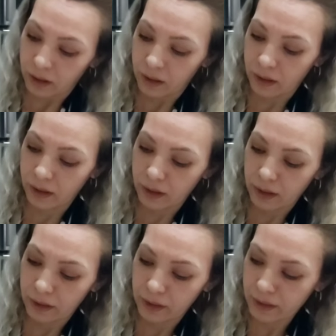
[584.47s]
e,
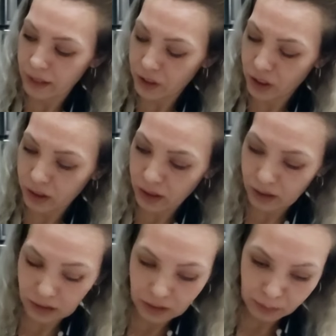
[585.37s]
deterjanını
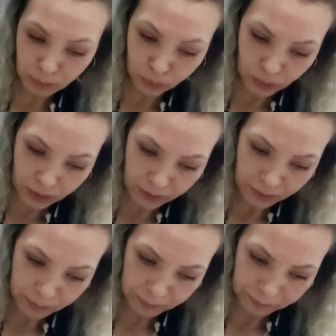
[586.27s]
aldım. Bu da